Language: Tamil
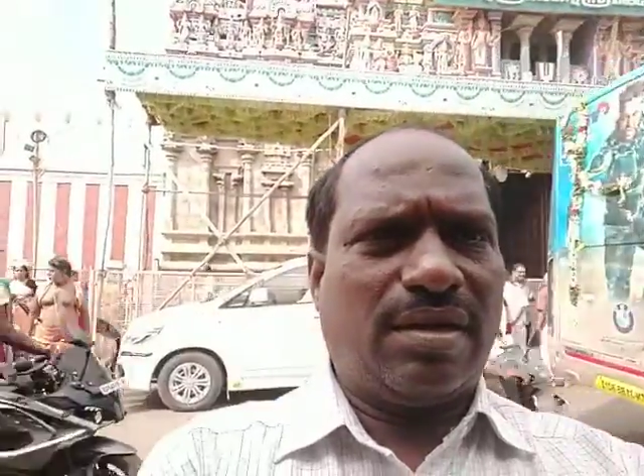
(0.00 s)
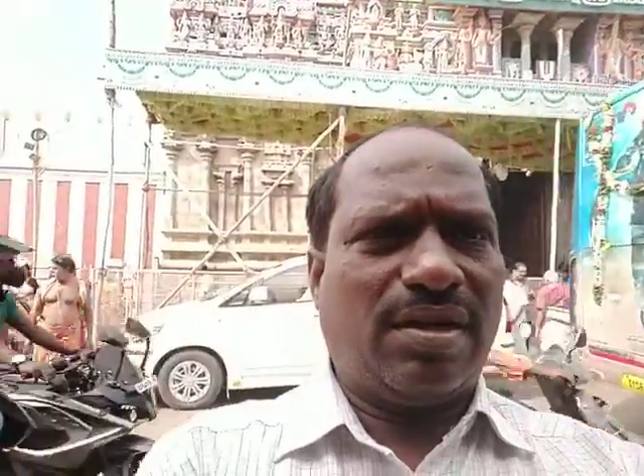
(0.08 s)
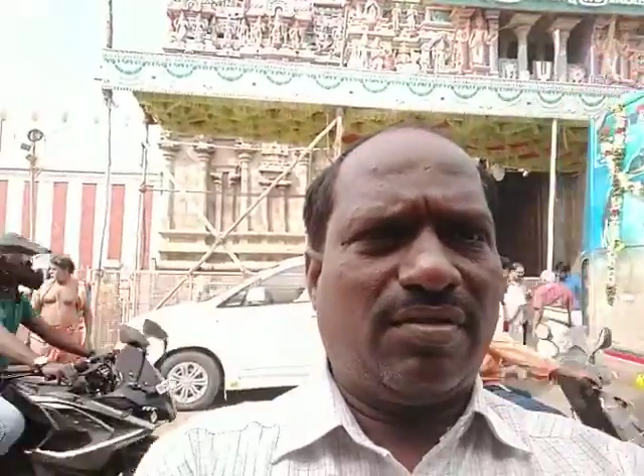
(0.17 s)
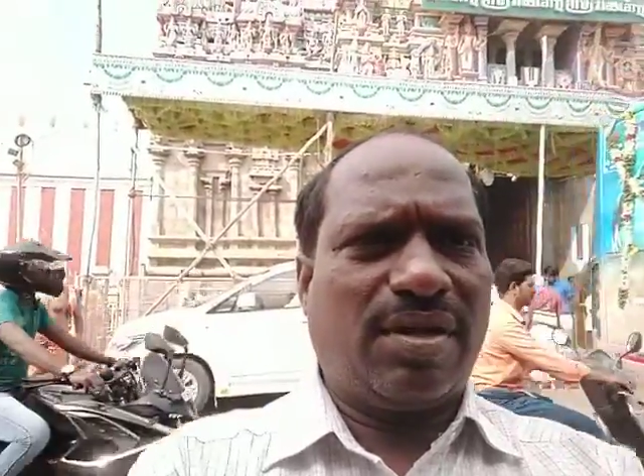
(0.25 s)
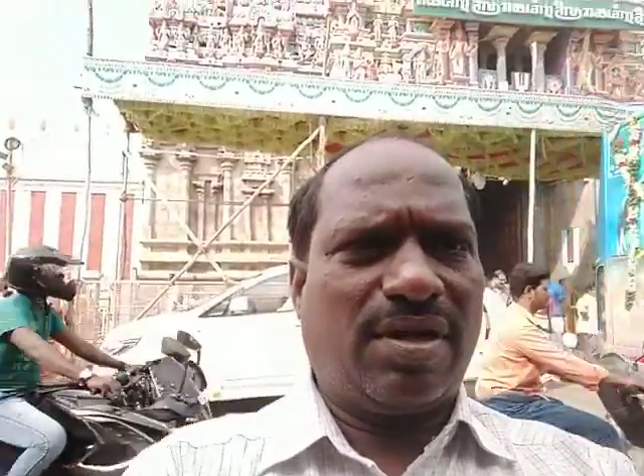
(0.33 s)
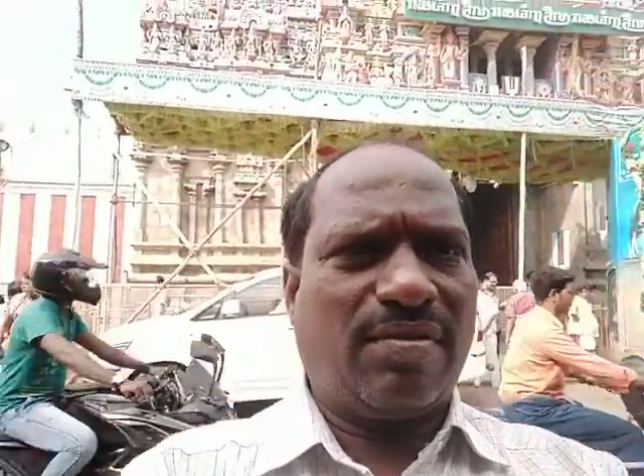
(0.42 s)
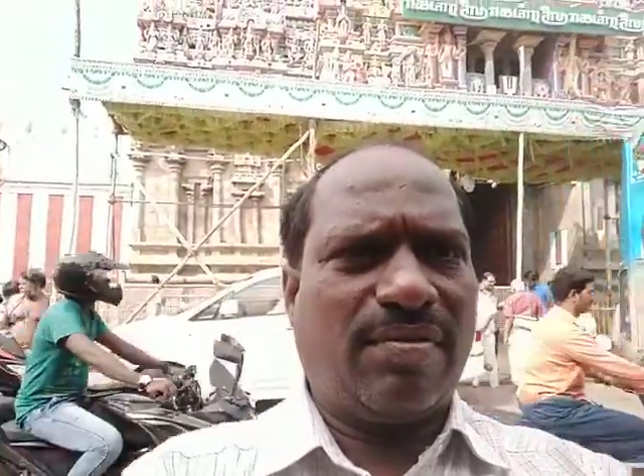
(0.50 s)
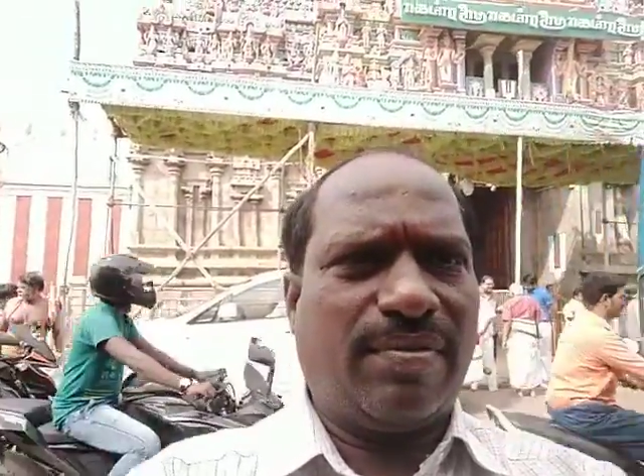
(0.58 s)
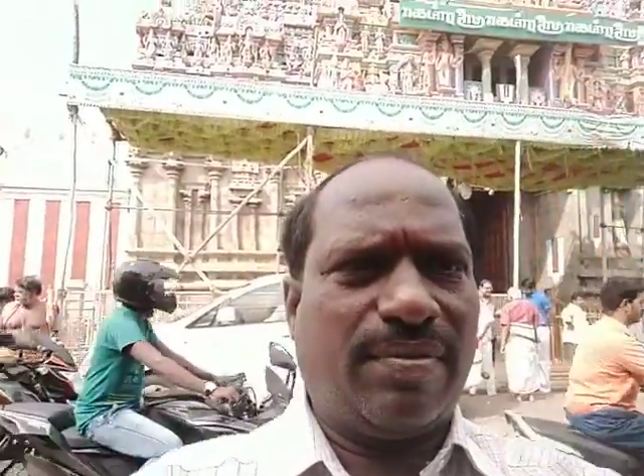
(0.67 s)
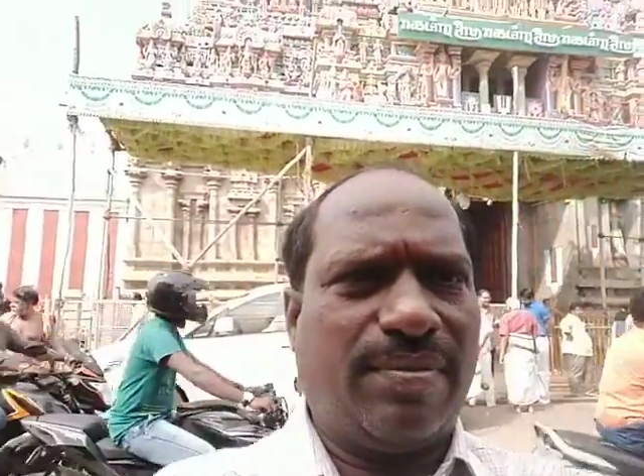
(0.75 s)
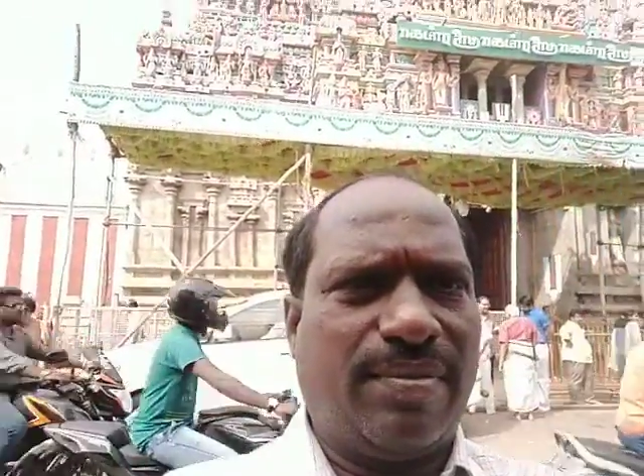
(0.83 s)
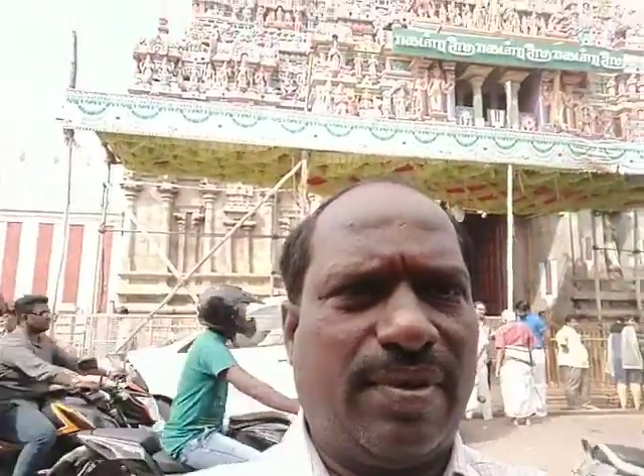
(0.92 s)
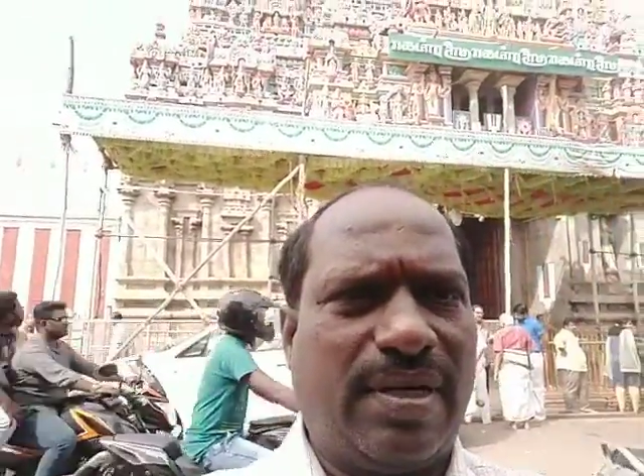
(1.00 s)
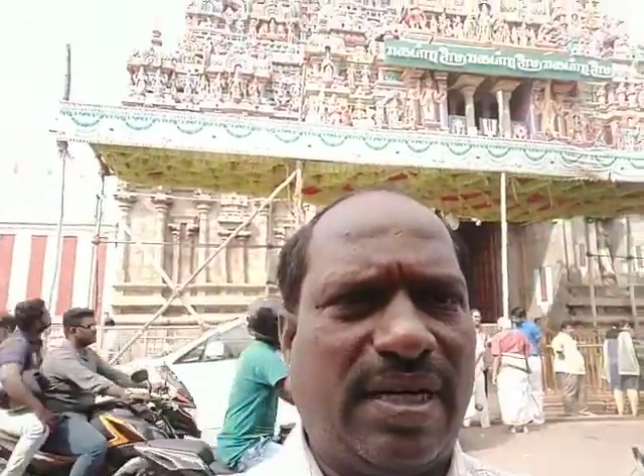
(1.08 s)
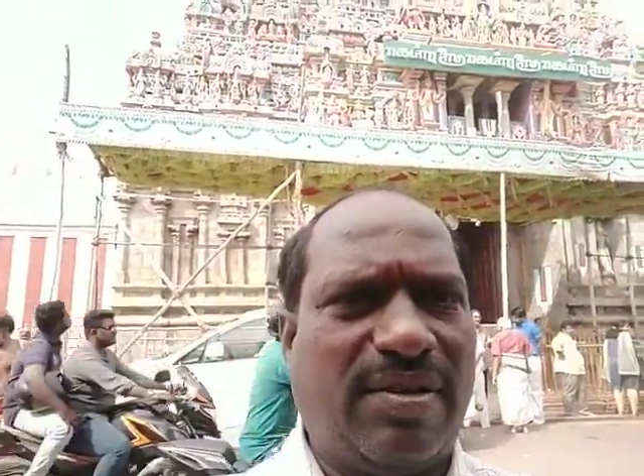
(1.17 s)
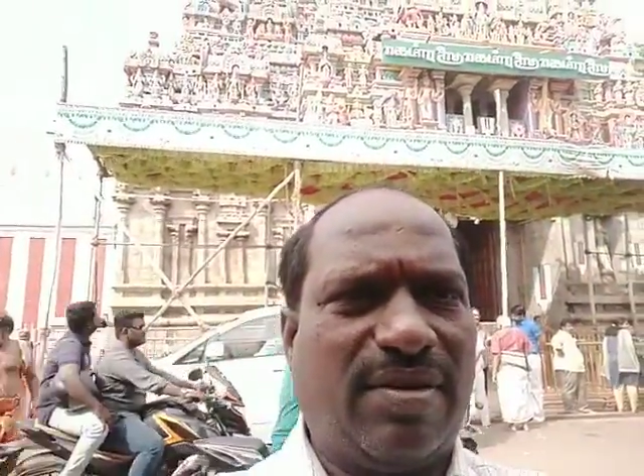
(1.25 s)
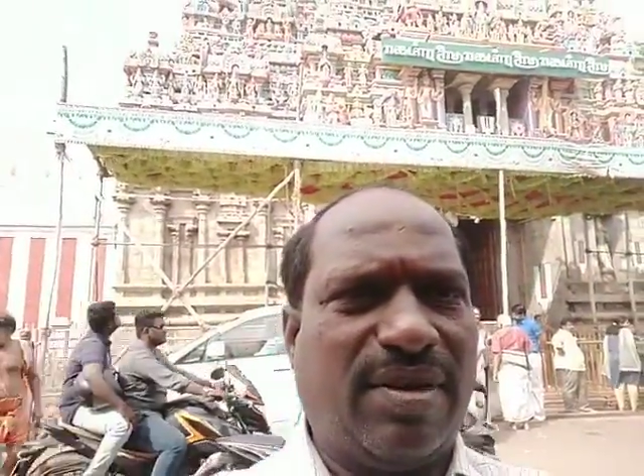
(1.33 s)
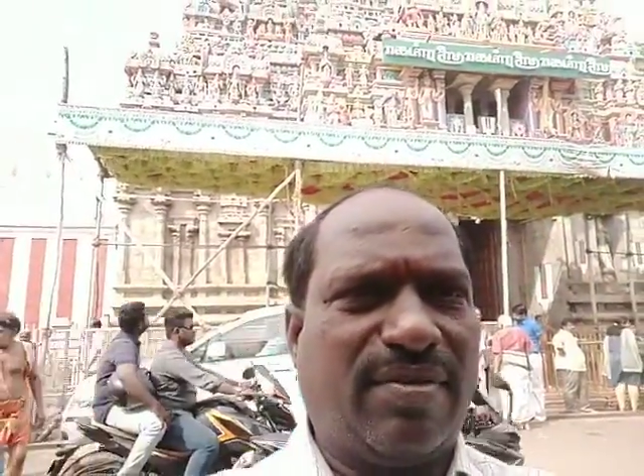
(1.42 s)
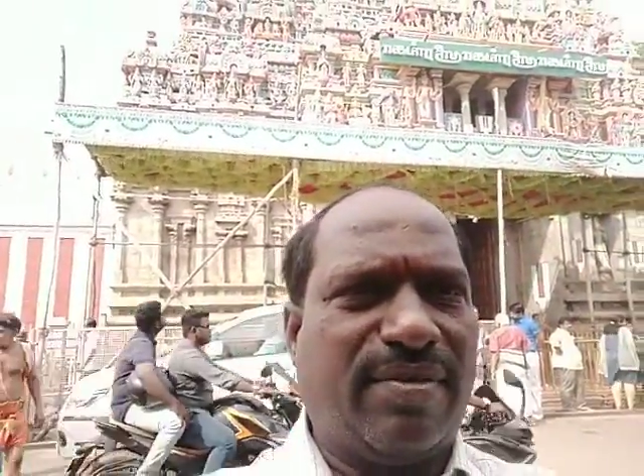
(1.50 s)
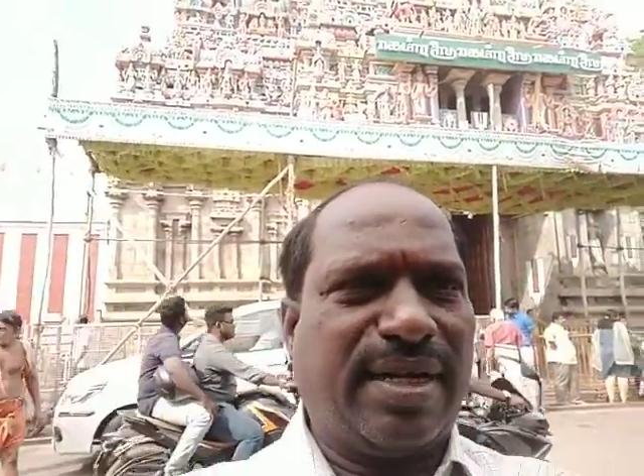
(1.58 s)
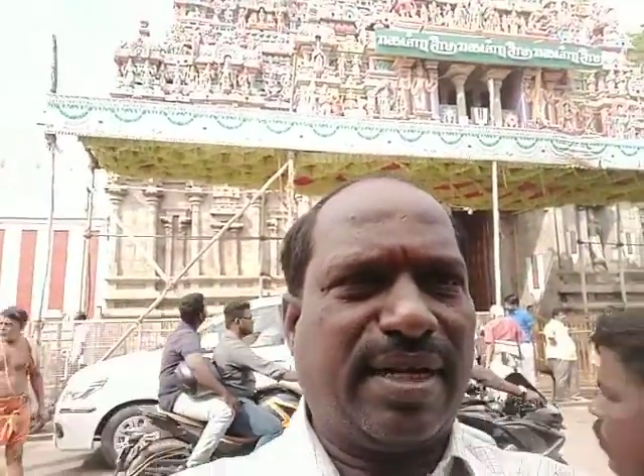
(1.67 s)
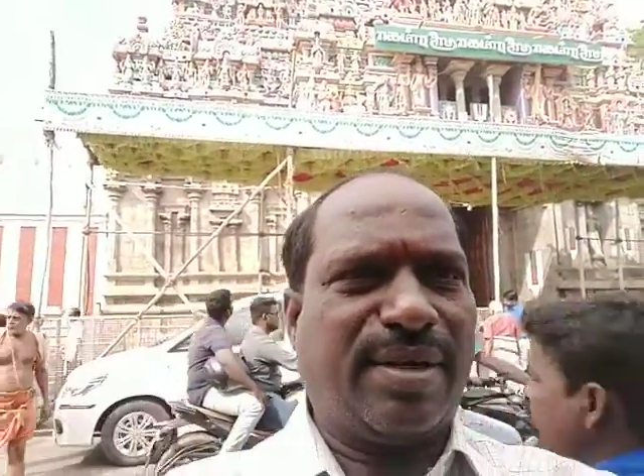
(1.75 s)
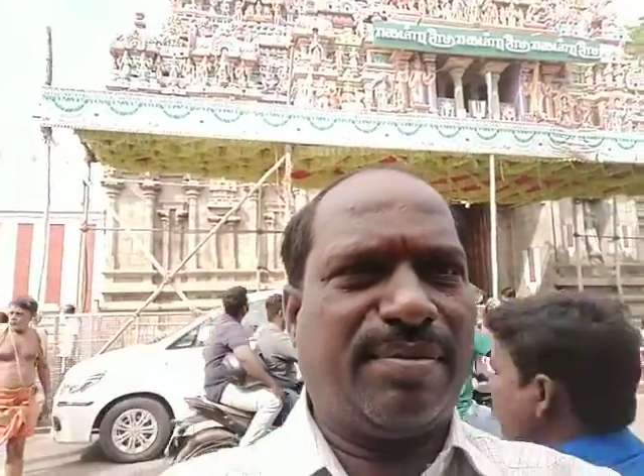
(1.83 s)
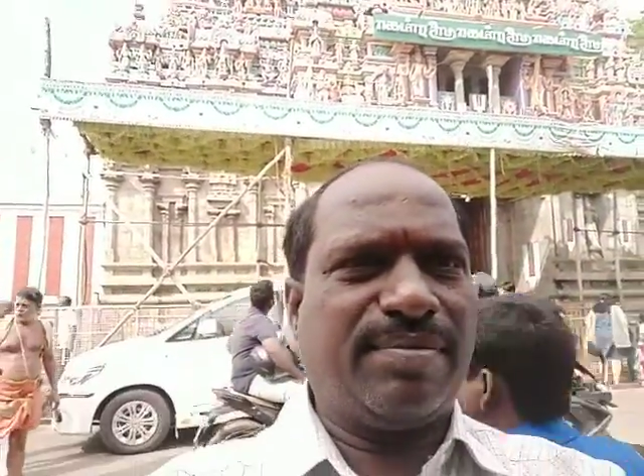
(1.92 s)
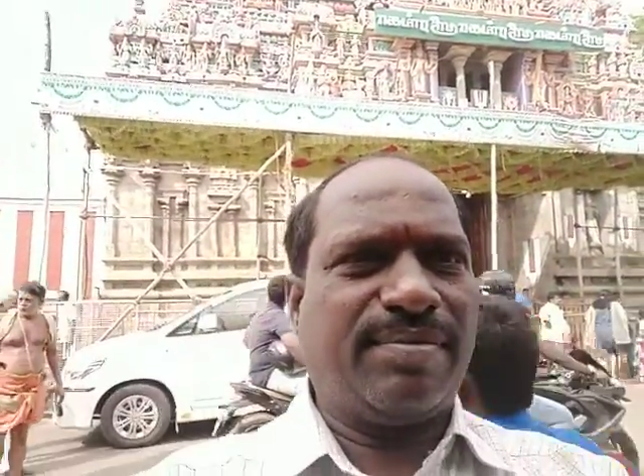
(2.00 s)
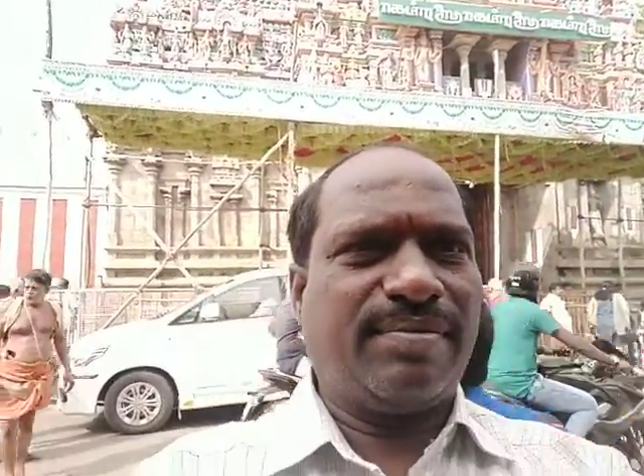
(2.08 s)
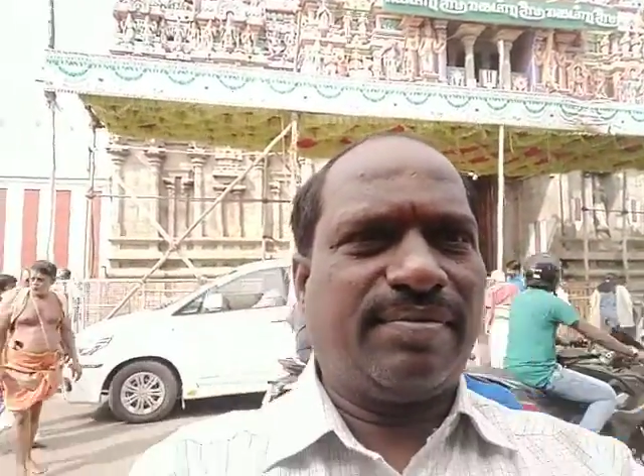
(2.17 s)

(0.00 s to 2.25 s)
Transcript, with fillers: அனைவருக்கும் அனைவருக்கும் வணக்கம்